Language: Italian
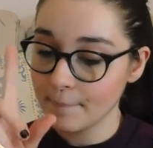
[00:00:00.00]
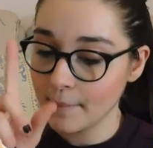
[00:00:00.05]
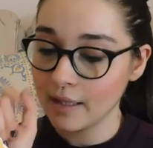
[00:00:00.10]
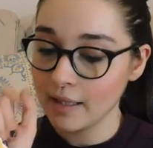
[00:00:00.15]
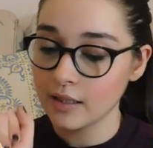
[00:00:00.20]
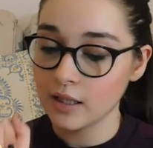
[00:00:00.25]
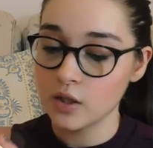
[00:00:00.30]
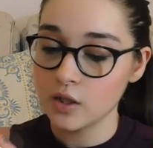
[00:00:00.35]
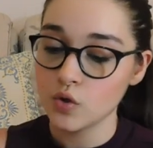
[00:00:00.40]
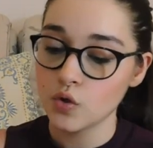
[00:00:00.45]

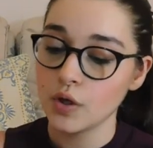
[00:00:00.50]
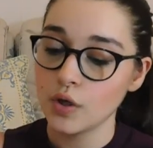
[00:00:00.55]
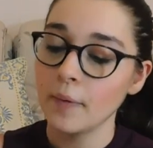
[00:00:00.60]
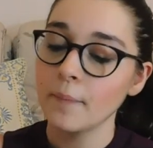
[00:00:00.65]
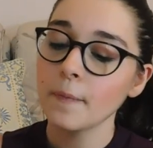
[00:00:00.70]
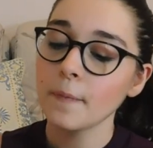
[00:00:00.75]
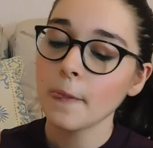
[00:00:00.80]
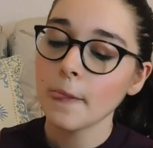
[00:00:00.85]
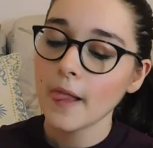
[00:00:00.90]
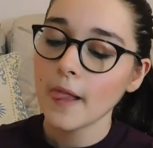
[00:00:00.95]
attenzione
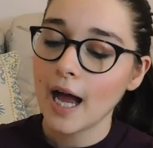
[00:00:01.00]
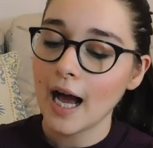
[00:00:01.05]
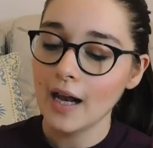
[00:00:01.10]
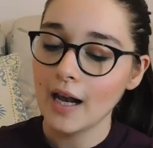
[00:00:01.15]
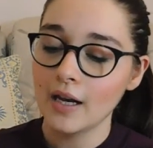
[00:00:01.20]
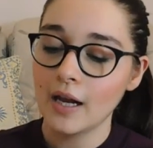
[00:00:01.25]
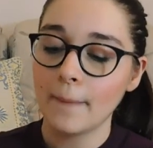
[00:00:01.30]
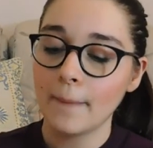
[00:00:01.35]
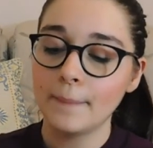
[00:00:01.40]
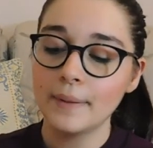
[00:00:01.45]

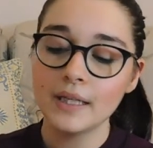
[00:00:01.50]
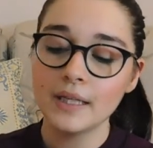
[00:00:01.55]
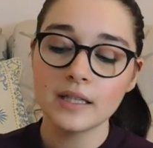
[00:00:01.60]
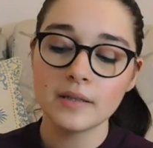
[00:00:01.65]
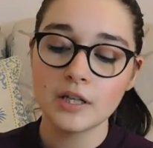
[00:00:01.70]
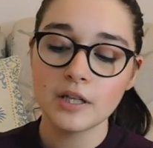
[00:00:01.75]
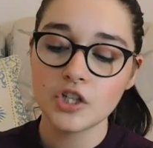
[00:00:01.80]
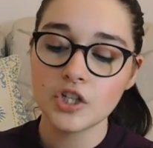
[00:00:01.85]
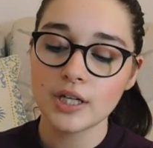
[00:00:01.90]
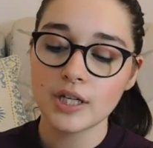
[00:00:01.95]
allora per
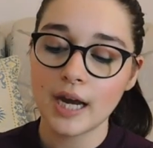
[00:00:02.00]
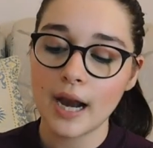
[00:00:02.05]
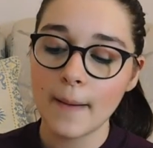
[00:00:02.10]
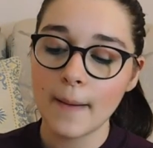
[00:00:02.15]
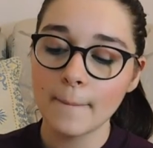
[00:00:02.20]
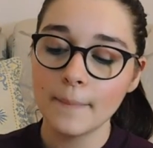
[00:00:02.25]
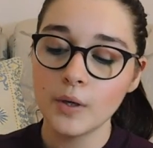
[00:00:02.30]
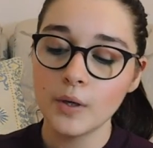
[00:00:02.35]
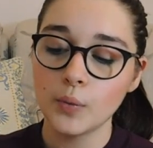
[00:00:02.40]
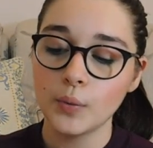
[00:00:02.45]
10
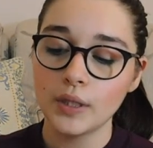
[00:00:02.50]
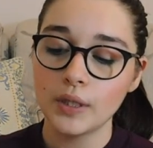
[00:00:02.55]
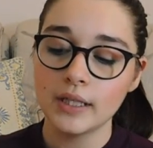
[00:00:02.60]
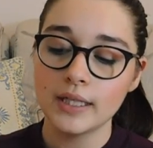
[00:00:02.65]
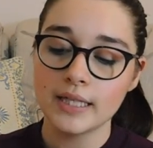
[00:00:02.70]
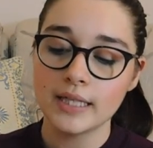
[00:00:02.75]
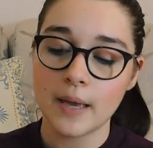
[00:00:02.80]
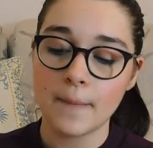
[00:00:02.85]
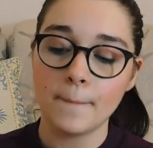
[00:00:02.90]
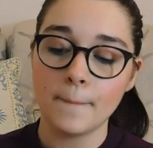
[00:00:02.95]
grammi
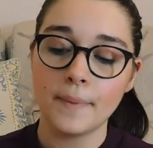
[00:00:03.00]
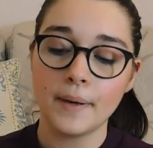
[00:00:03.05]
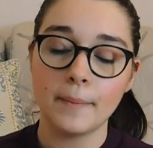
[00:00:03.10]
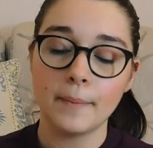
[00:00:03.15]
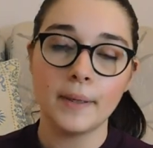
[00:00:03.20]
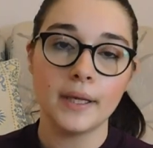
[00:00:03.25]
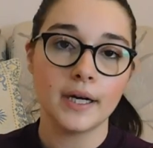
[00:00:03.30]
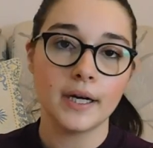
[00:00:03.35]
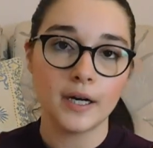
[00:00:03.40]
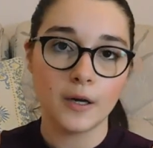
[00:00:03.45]
quindi sempre
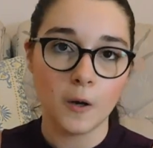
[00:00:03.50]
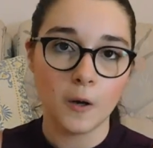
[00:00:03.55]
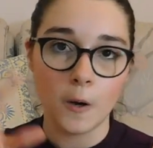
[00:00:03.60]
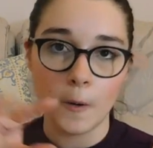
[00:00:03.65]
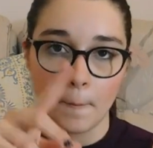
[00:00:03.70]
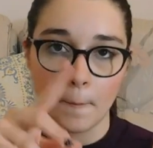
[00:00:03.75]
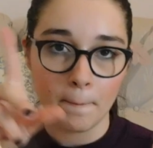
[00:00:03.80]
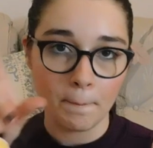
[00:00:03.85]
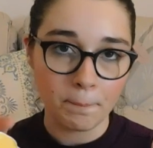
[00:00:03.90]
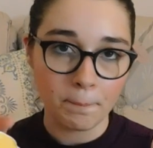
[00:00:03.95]
per
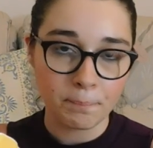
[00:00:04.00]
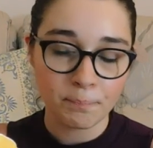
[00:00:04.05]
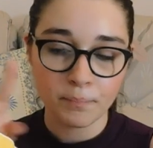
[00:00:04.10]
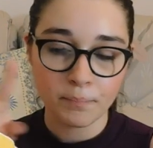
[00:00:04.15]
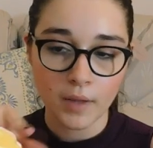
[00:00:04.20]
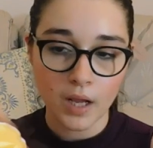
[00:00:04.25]
um,